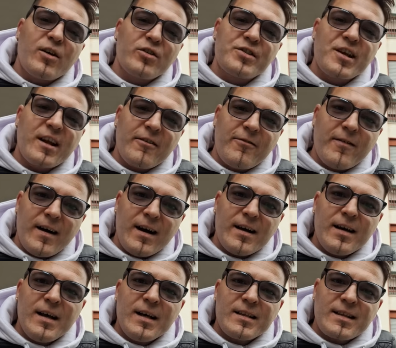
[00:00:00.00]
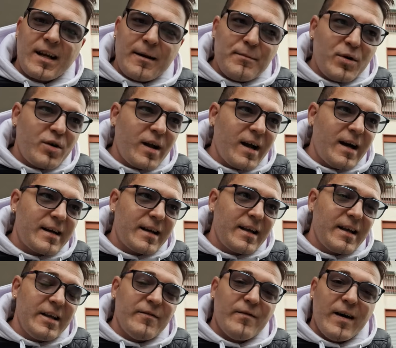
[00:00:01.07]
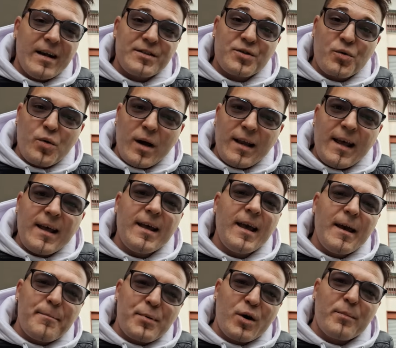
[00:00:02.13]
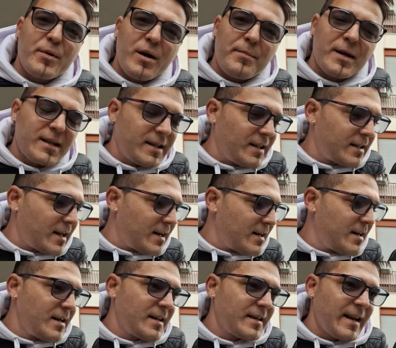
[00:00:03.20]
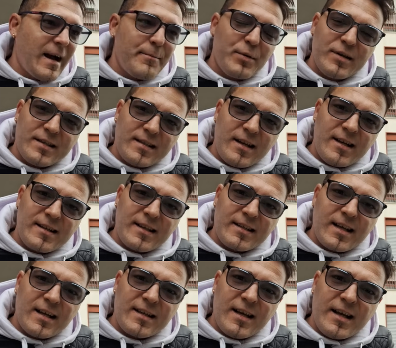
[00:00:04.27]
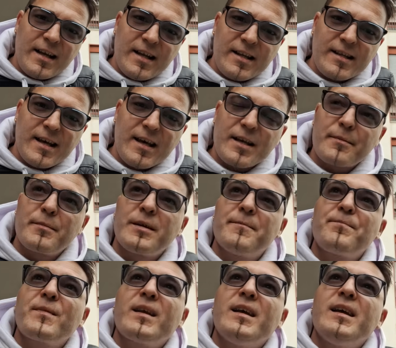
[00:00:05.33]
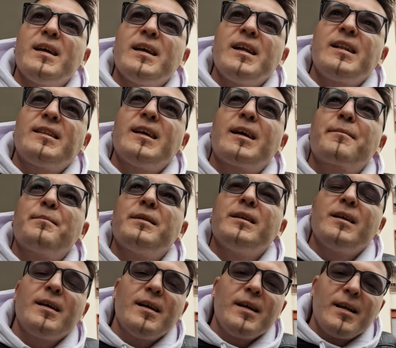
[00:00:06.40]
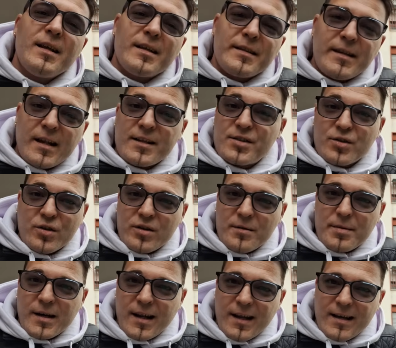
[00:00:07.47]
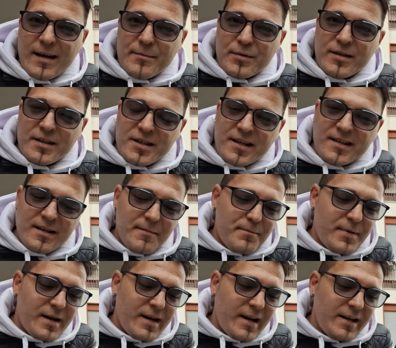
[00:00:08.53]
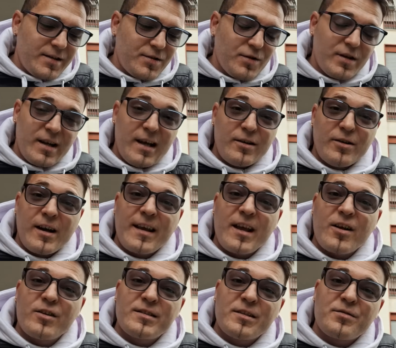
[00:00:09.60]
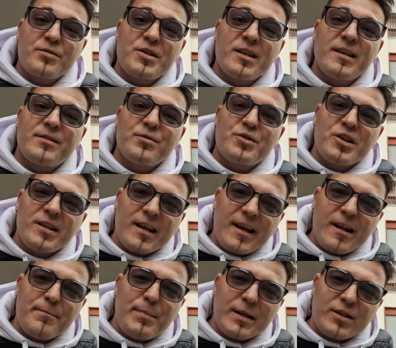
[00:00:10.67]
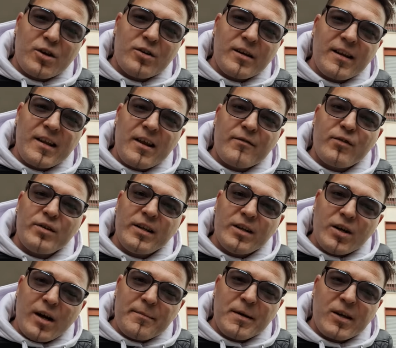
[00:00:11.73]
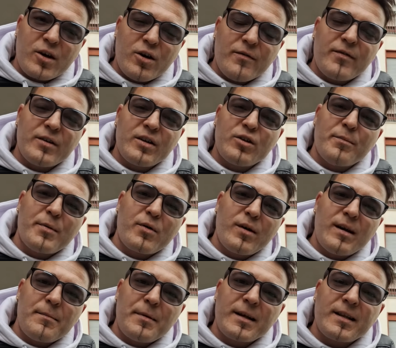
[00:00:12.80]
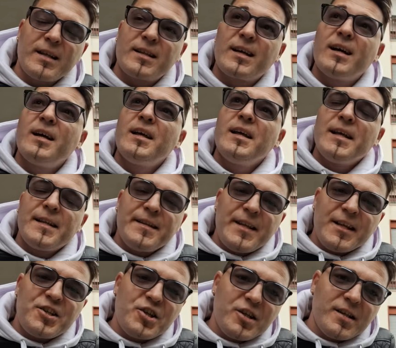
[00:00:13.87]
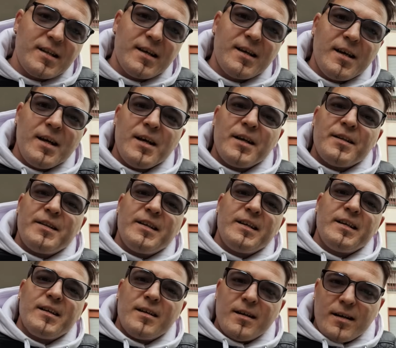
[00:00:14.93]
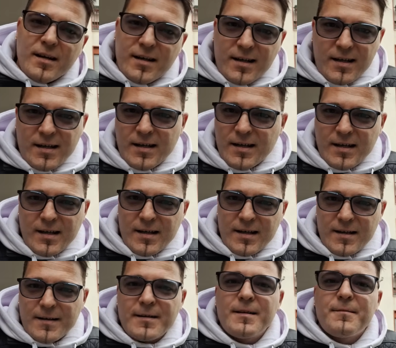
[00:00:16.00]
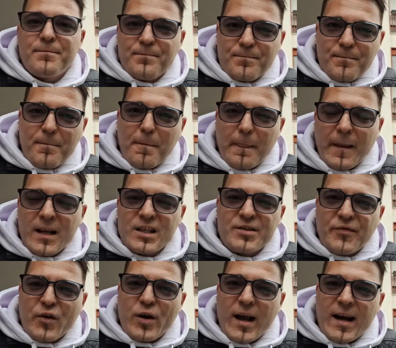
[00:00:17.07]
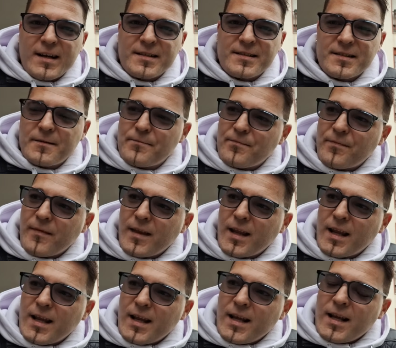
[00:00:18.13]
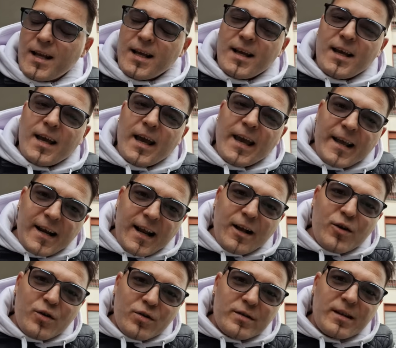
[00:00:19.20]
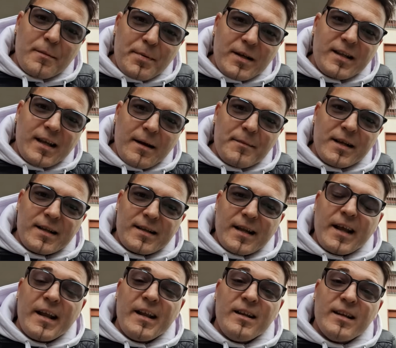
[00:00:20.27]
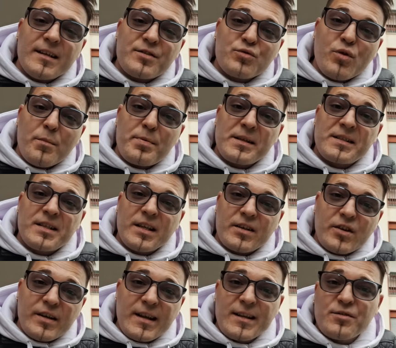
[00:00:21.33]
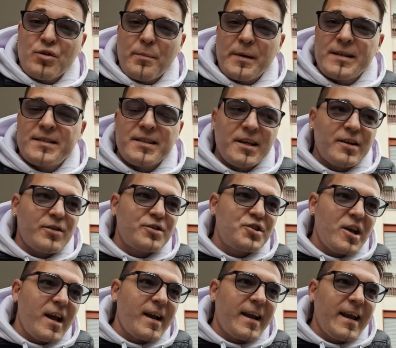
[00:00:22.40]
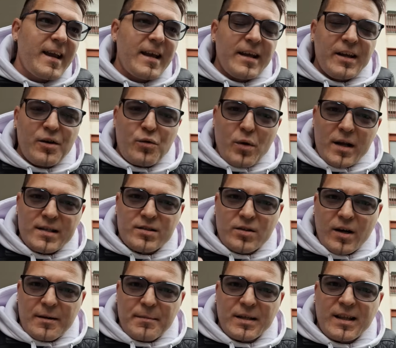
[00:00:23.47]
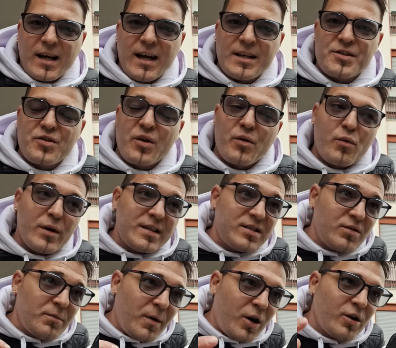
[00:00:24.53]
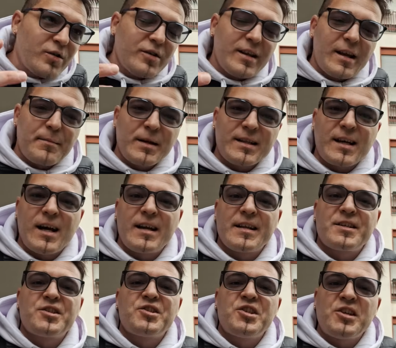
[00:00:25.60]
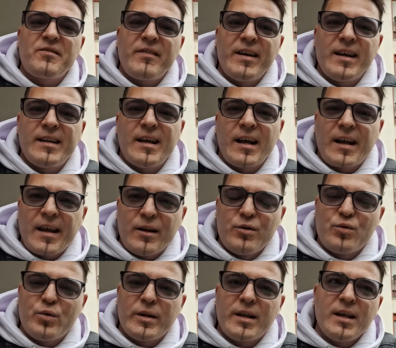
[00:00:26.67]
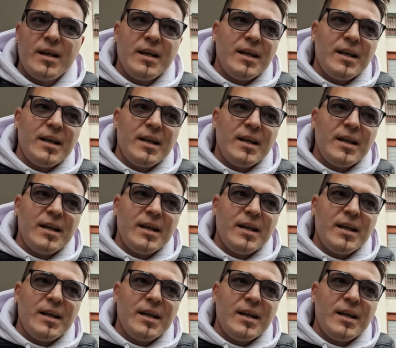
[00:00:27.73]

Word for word: goccia che fa traboccare il vaso. Qual è? È proprio la partita Napoli-Salernitana, il derby, il derby del sole, perché a Napoli c'è sempre il sole. Allora che cosa succede? Succede che il padrone Iervolino ai microfoni, dopo quella partita, decide di eh, sfogarsi e racconta praticamente il suo pensiero e nel suo pensiero c'è che in questo arbitraggio, in questo modo di arbitrare ci vede anche lui